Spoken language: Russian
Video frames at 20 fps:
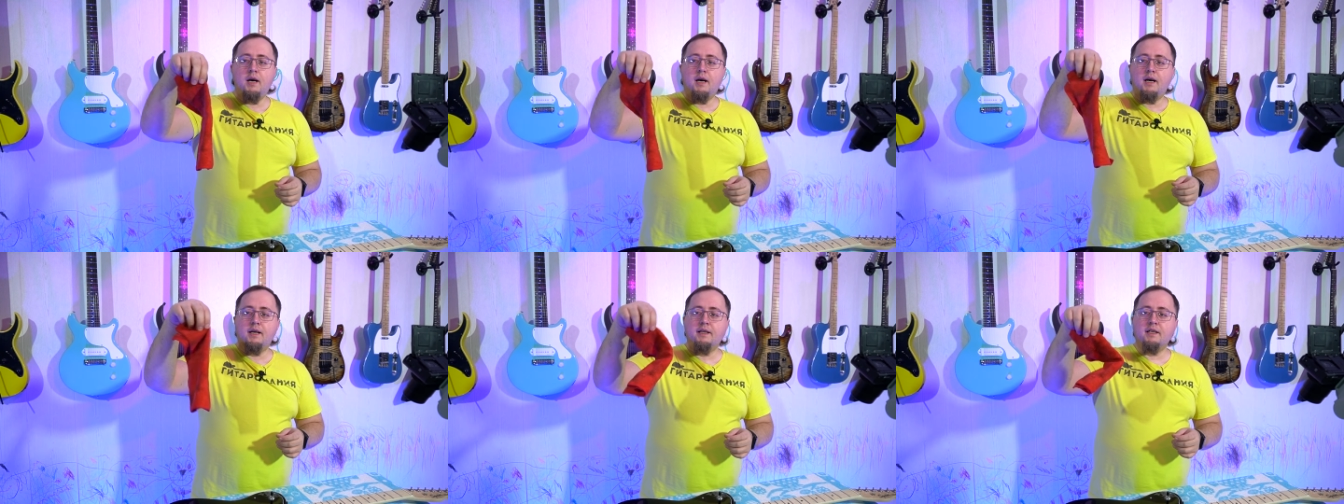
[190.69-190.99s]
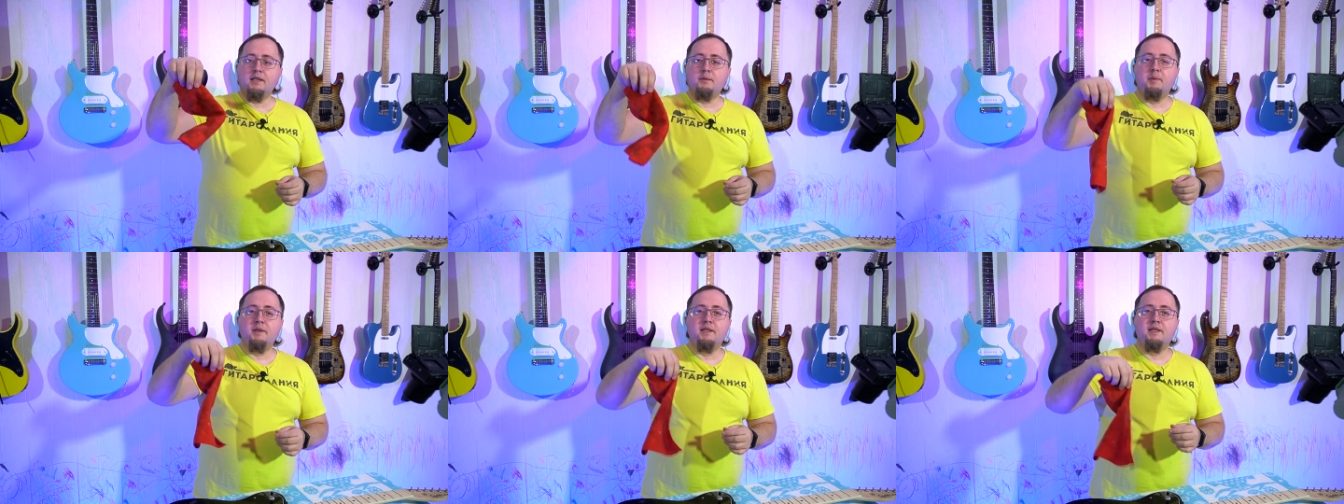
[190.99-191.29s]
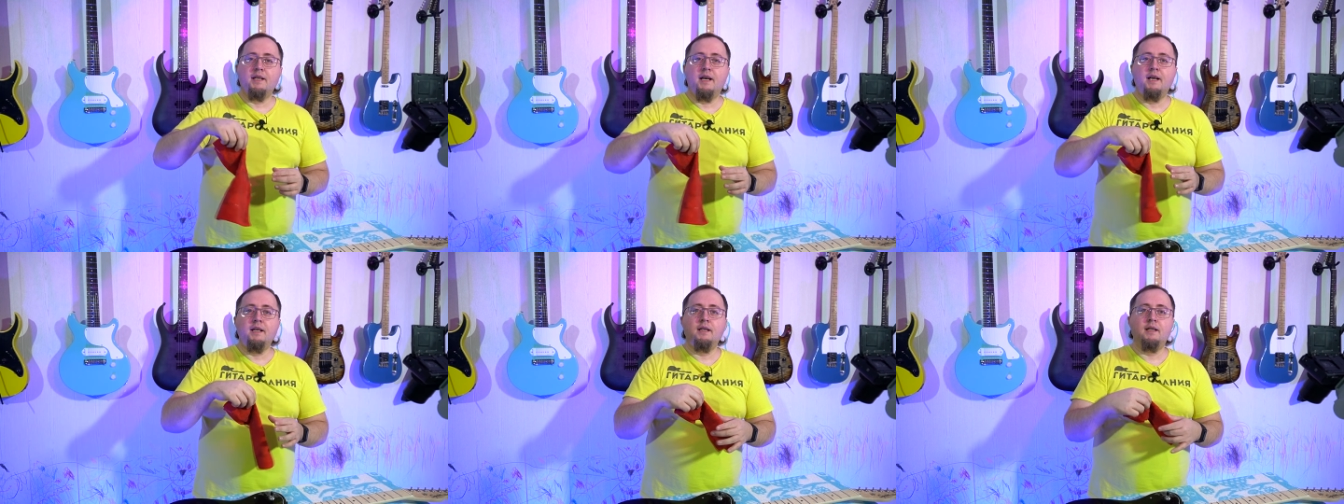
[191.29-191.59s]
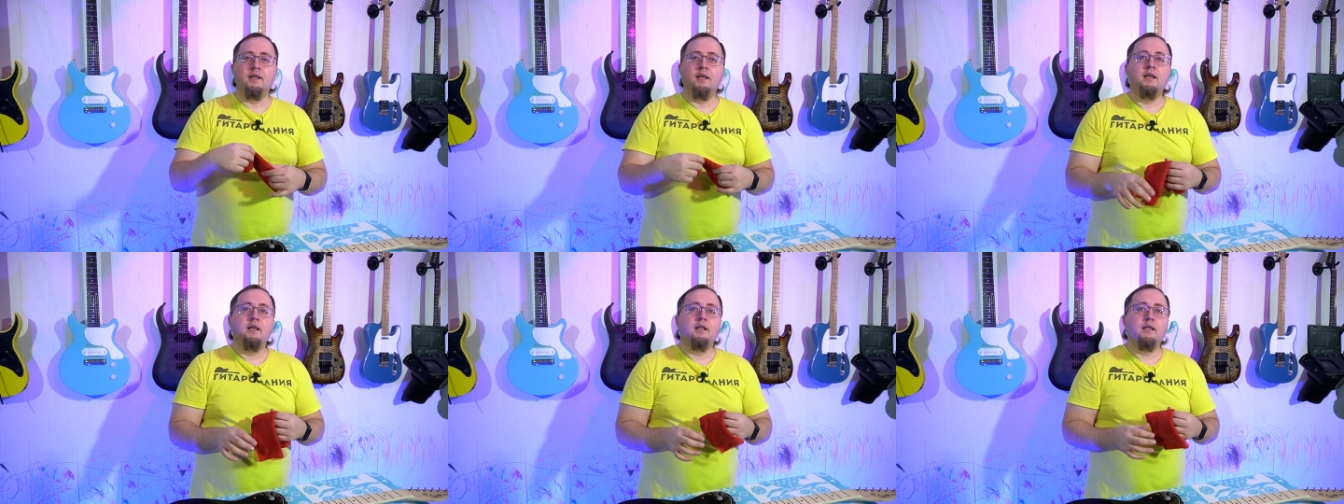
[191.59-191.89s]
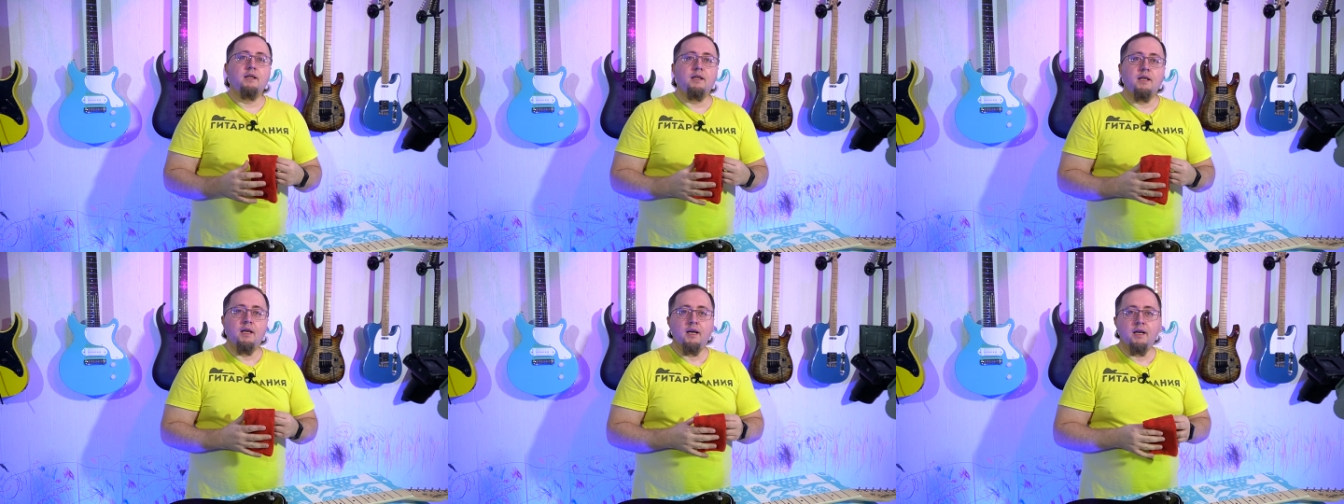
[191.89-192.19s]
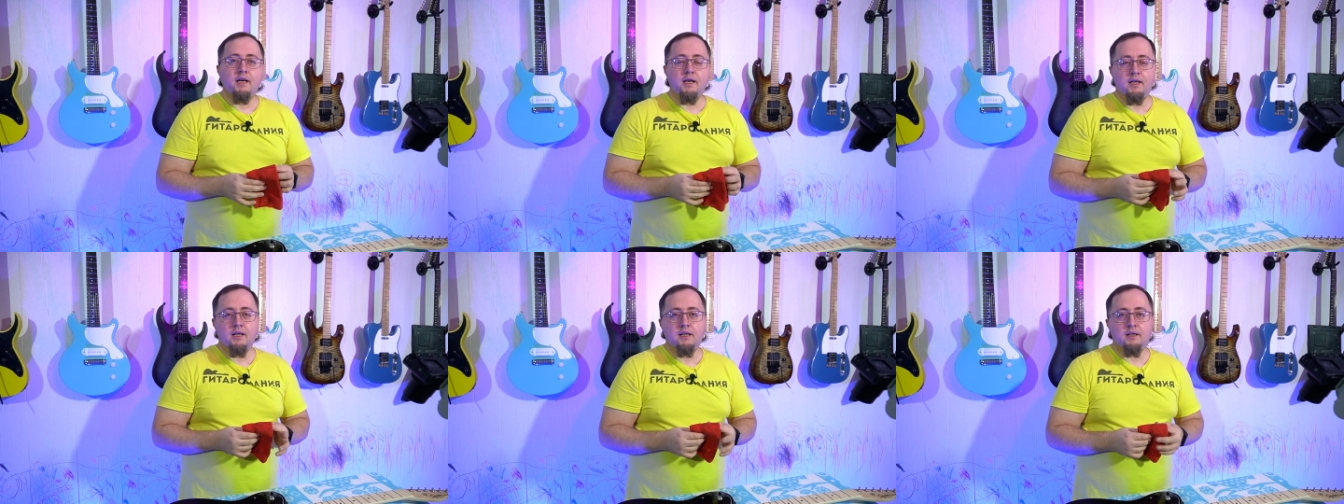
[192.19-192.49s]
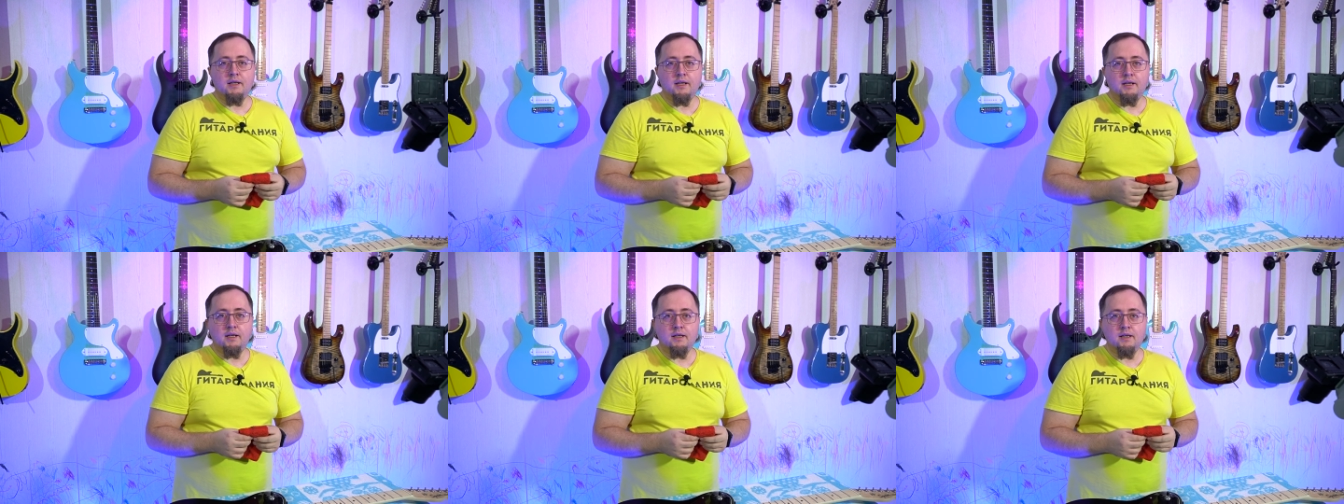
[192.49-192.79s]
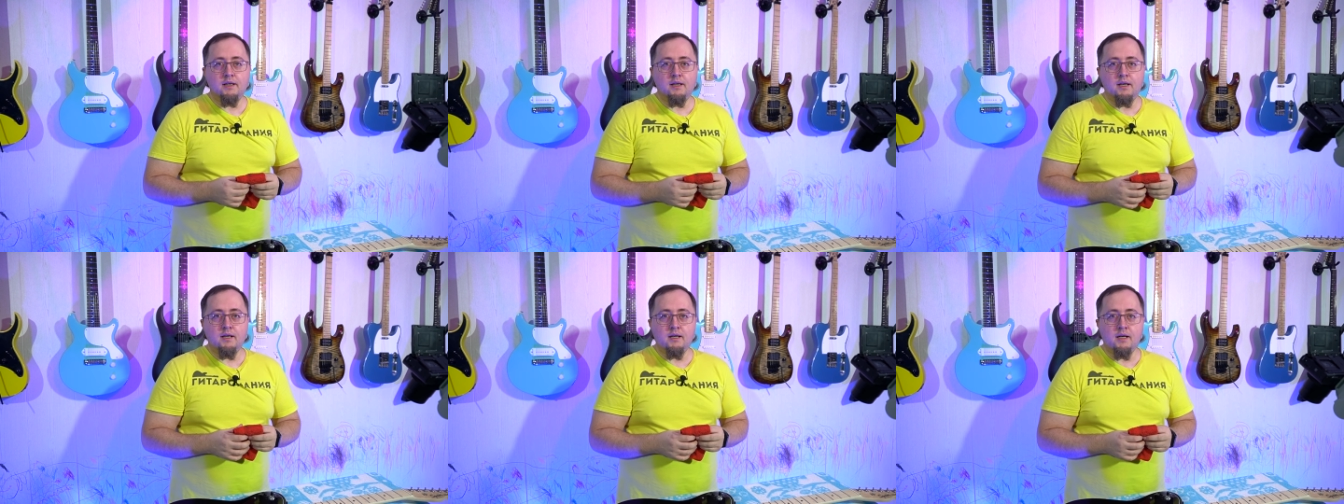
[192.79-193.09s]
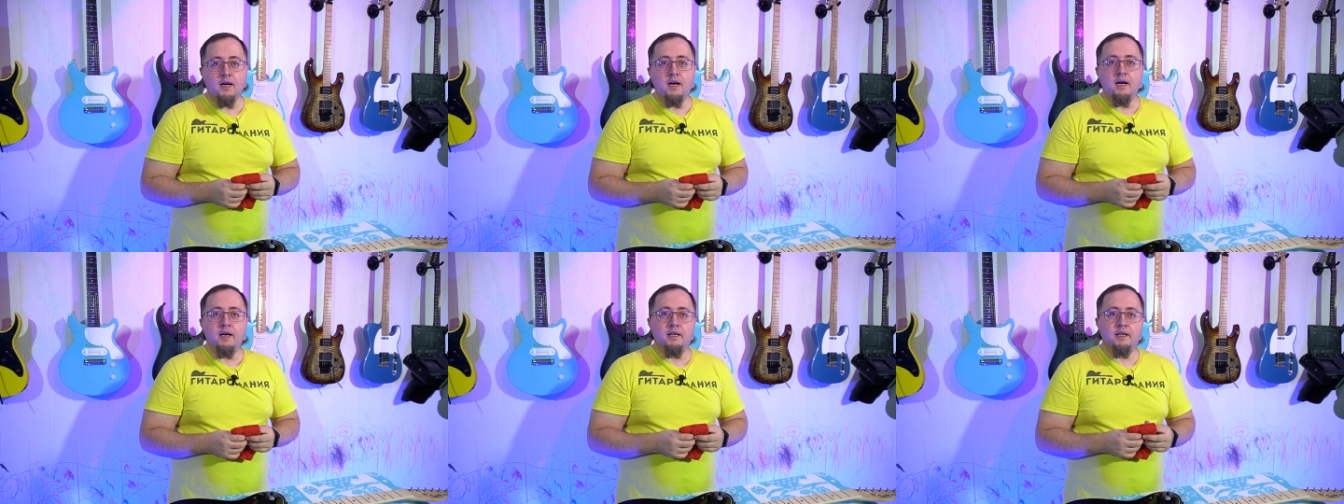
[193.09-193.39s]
Она специально для электрогитары.